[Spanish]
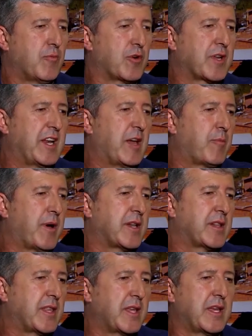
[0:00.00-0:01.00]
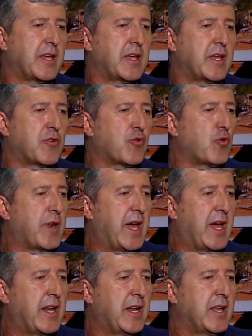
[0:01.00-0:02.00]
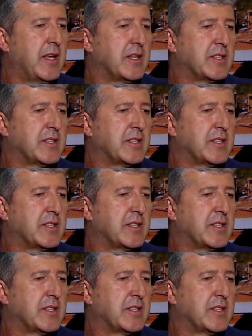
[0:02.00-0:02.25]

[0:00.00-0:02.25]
porque en la parte rural